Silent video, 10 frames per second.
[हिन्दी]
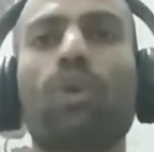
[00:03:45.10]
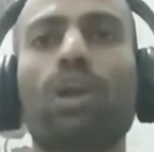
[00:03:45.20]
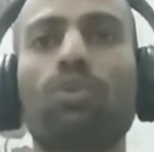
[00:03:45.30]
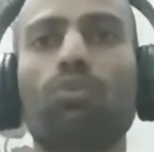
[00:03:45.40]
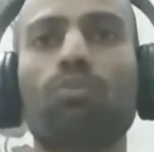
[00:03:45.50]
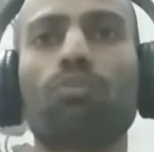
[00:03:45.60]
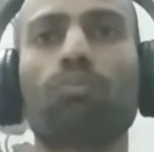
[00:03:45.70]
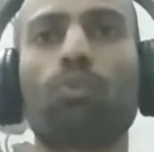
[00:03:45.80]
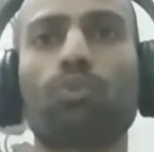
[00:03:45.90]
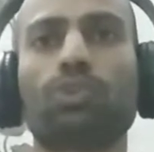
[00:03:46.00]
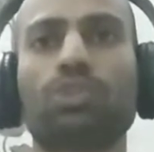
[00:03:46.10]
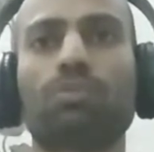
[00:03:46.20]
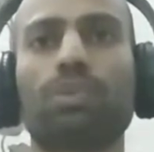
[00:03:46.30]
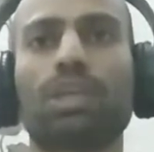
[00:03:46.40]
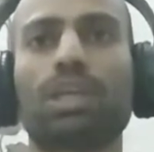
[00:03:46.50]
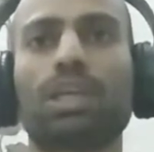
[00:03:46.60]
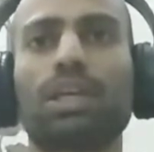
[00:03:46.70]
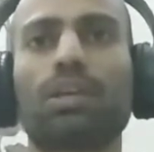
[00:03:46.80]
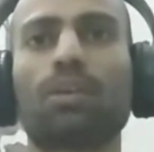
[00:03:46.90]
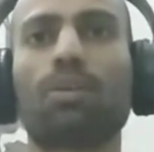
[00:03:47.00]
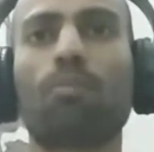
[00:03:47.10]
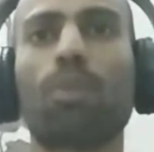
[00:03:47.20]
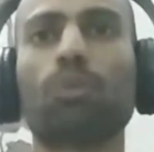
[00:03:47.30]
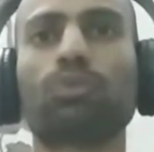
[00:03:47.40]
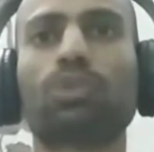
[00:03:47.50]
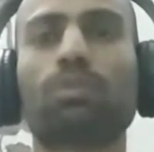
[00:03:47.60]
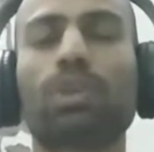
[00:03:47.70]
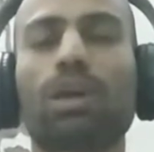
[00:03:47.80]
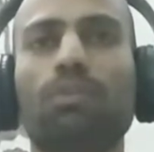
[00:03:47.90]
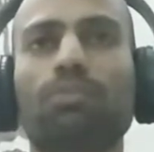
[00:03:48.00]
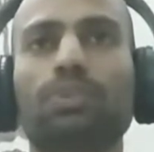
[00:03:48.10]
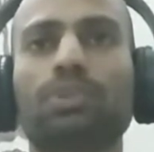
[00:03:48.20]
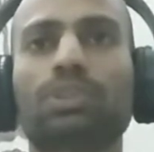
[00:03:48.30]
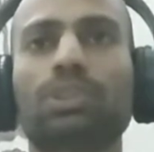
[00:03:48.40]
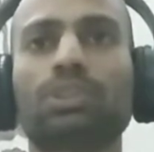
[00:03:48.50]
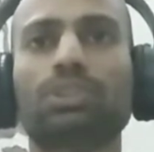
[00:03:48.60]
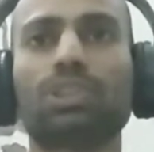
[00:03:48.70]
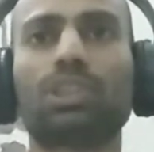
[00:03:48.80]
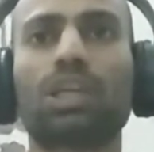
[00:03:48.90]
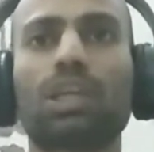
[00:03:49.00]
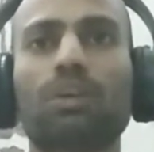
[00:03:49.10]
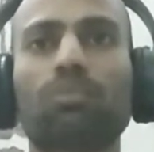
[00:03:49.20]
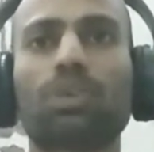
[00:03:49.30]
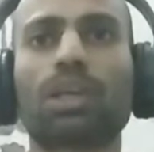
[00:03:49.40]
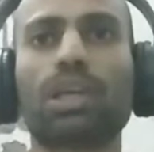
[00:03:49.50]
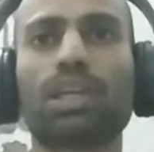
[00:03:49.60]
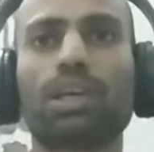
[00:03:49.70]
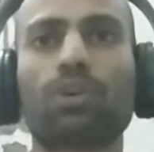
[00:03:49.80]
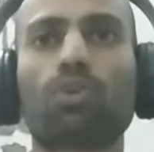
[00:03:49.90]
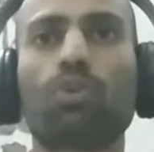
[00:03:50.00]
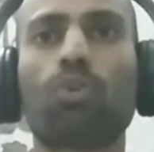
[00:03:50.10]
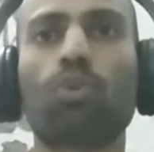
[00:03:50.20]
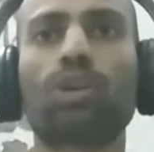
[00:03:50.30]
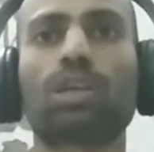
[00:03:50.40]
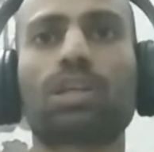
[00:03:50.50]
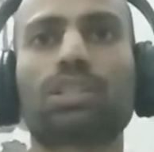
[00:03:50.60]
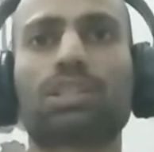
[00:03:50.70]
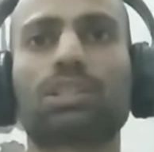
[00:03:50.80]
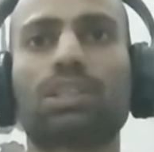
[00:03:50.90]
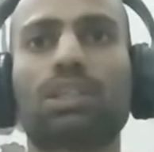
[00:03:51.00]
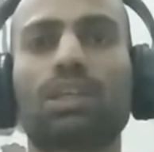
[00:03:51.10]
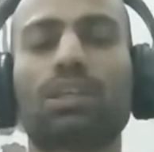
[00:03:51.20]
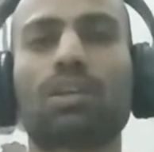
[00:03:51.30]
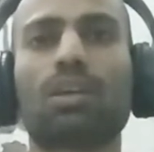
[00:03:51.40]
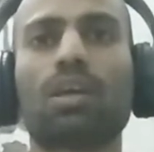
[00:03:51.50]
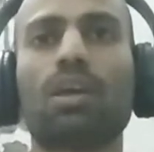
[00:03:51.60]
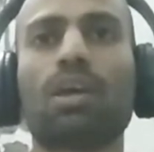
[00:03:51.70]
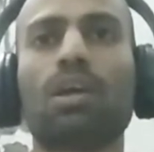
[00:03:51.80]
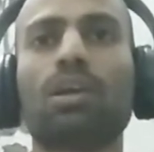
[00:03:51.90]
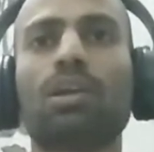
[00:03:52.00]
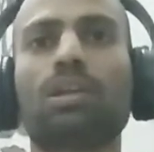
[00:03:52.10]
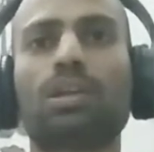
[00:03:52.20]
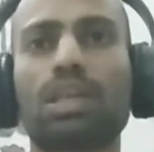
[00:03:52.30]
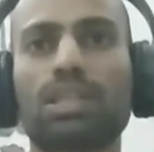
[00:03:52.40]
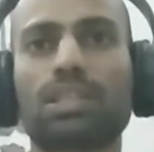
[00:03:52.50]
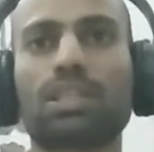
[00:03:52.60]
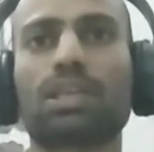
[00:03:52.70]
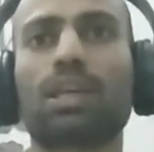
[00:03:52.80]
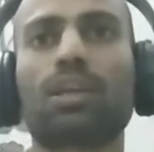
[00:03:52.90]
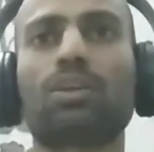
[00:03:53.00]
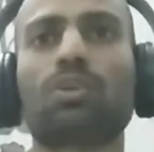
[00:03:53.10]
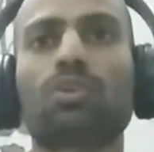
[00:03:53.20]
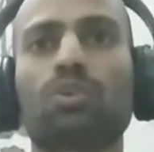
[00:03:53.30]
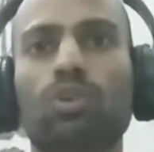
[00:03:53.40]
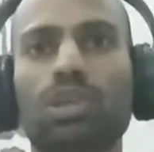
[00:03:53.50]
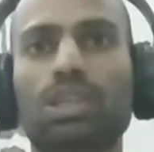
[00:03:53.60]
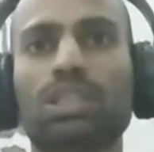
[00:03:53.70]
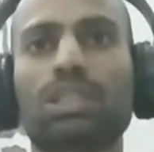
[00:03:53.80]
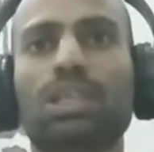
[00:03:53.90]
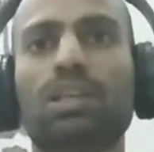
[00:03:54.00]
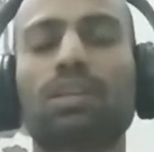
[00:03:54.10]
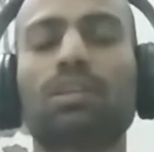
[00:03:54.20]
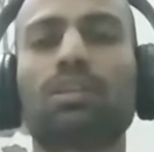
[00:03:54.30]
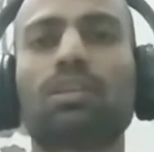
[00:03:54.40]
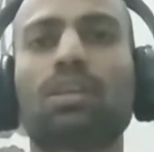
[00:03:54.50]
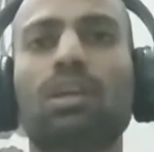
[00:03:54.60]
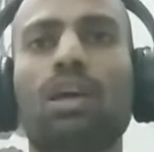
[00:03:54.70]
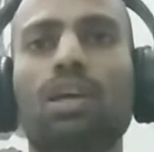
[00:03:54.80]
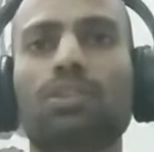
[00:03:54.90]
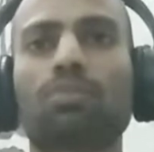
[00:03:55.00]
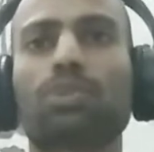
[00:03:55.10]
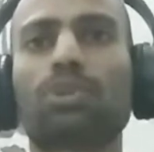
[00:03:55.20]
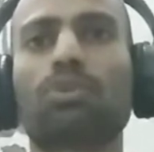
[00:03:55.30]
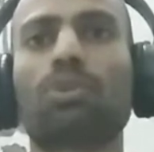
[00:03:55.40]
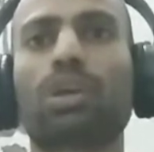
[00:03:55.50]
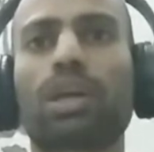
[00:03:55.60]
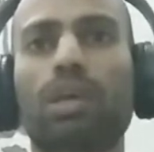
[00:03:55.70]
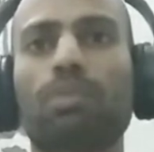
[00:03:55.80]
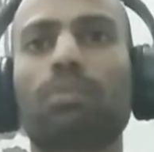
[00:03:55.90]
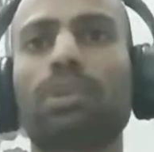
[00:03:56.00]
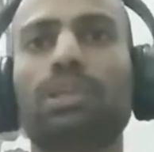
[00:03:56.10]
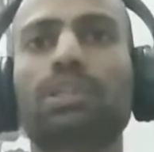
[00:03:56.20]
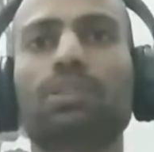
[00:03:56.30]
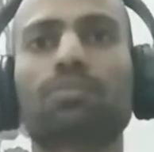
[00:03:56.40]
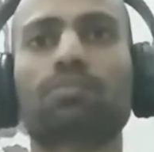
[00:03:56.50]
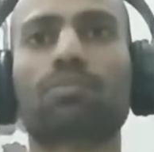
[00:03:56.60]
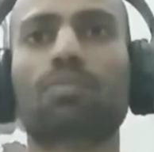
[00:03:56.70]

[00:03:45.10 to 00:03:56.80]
वैलून पोज बनाना है माउथ में आप जितना टाइम तक एयर को होल्ड कर सकते हैं टेन सेकेंड ट्वेंटी सेकेंड एज पर योर कैपेबिलिटी